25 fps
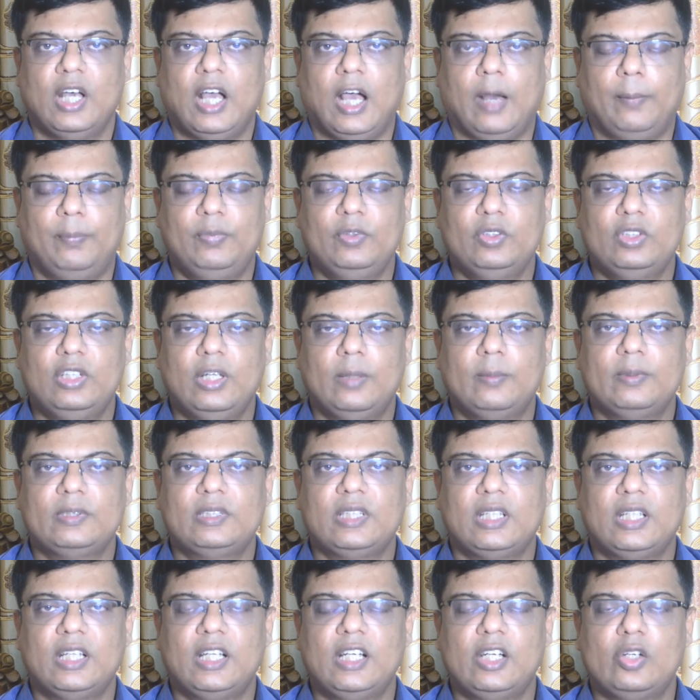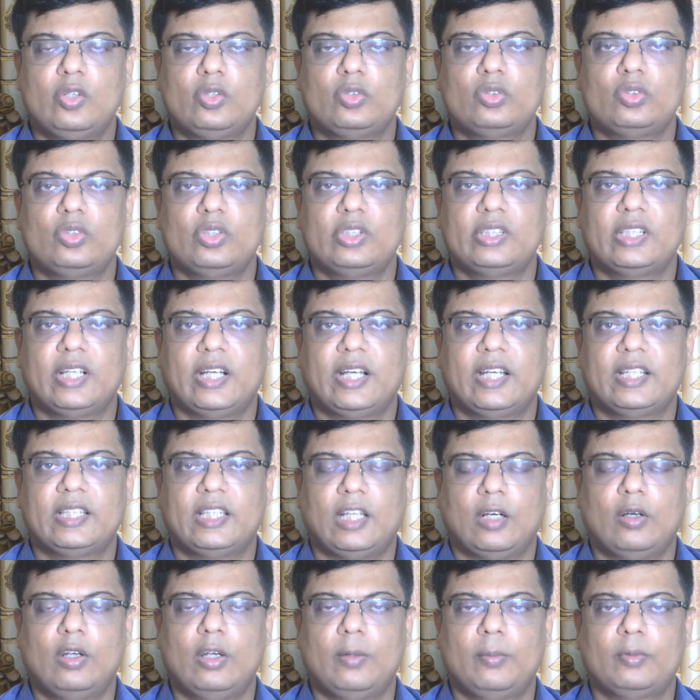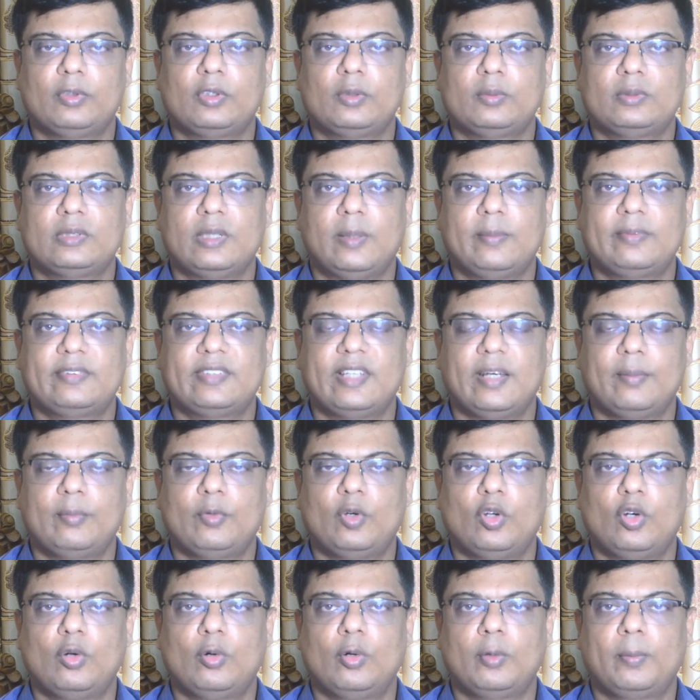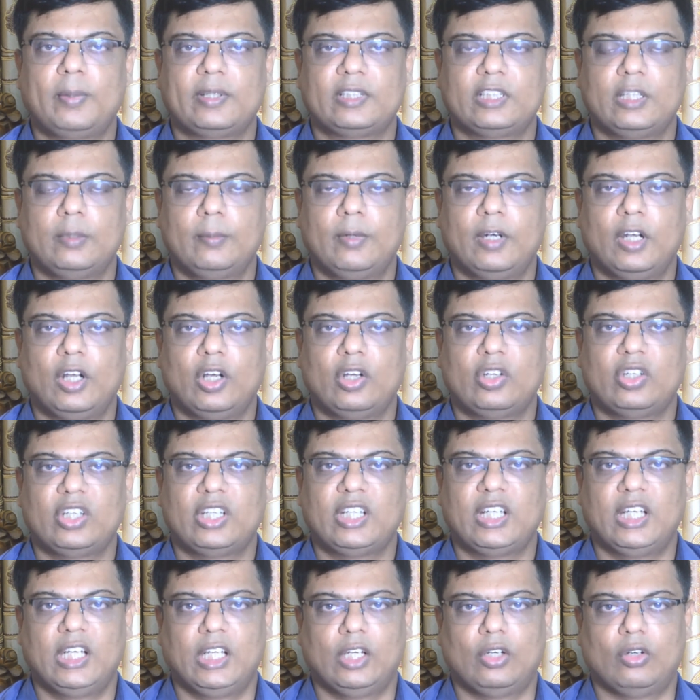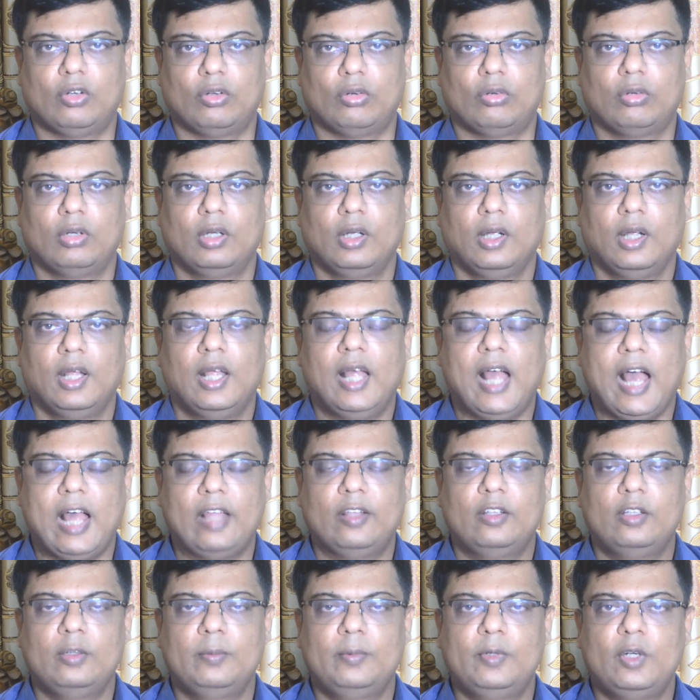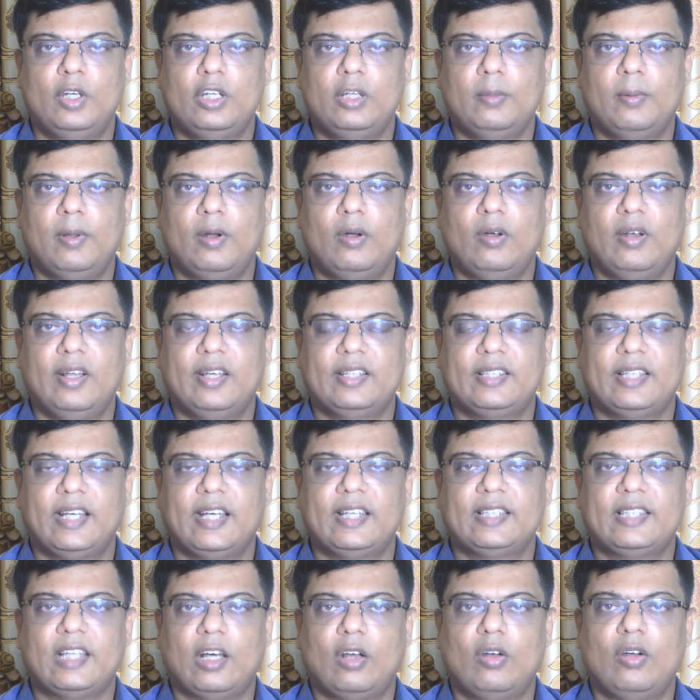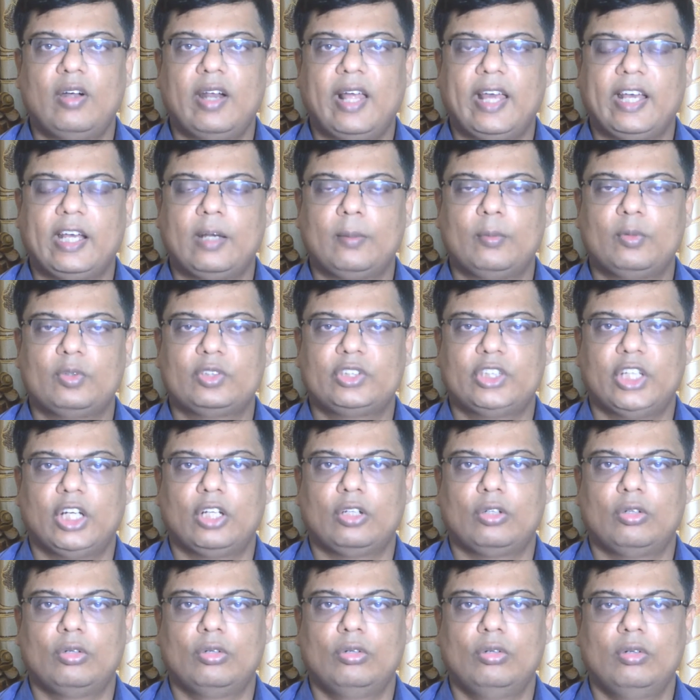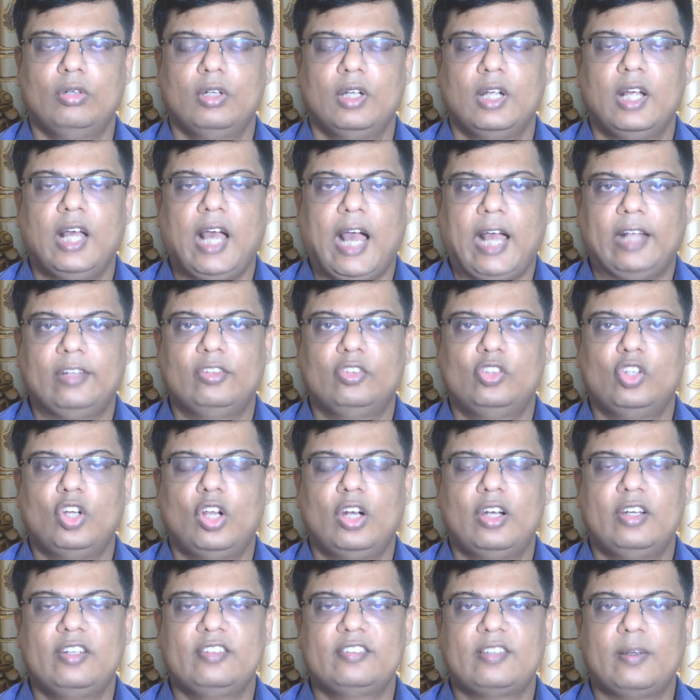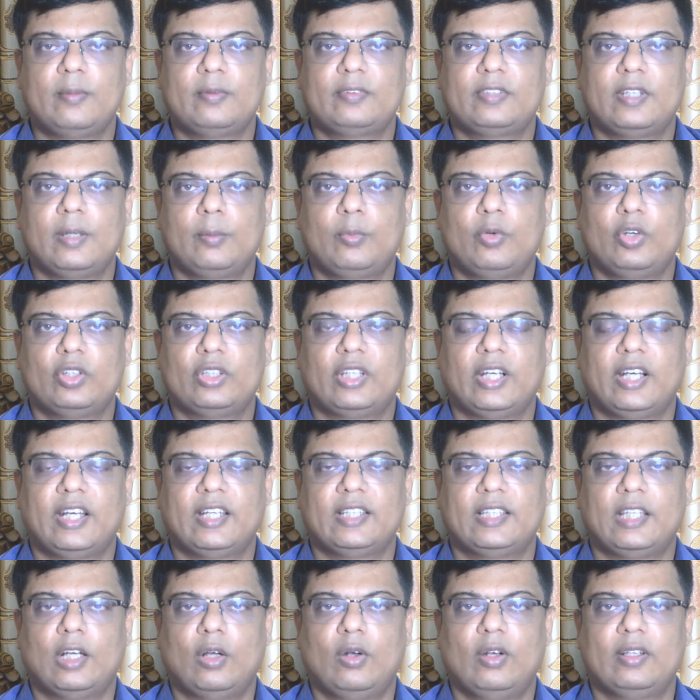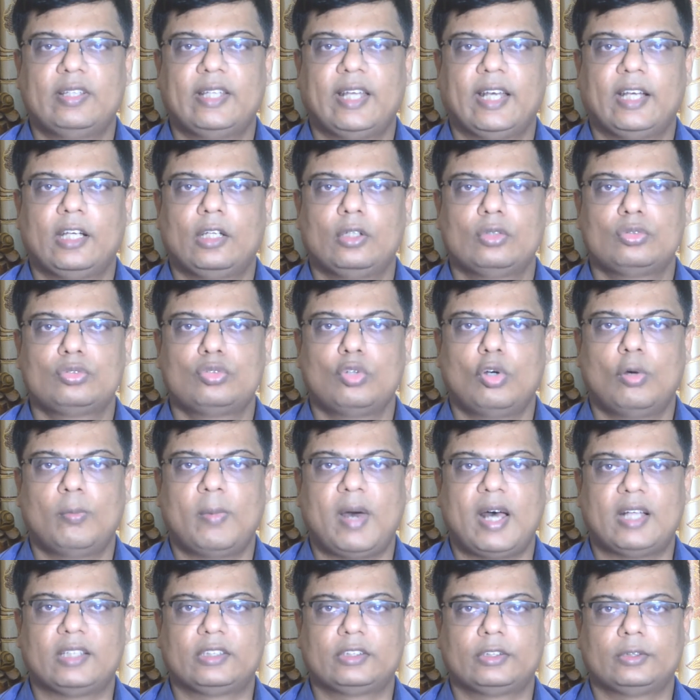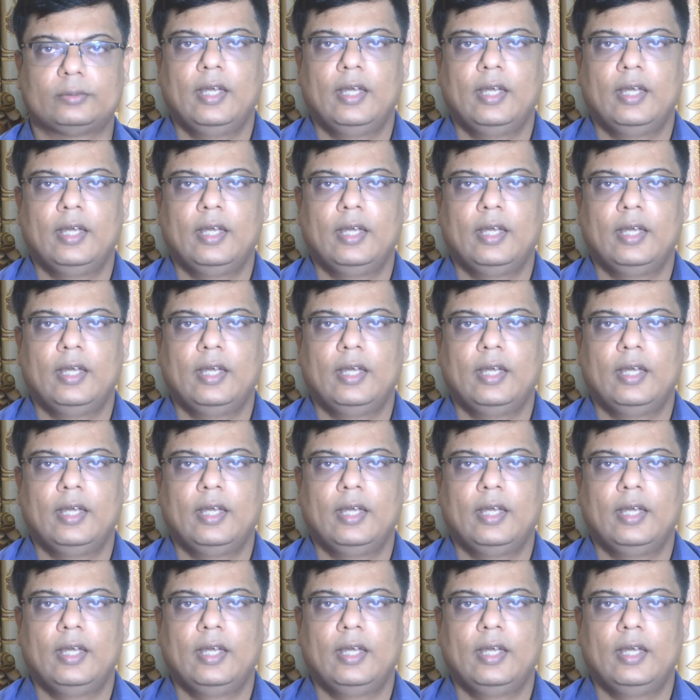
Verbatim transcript: আপনি যদি আমার চ্যানেলে নতুন হয়ে থাকেন তাহলে প্রথমে সাবস্ক্রাইব করুন এবং পাশের বেলাইকনটি ক্লিক করুন আর যদি ভিডিওটি ভালো লেগে থাকে তাহলে লাইক এবং শেয়ার করুন আর যদি অলরেডি সাবস্ক্রাইব করে থাকেন তাহলে থ্যাংক ইউ সো মাচ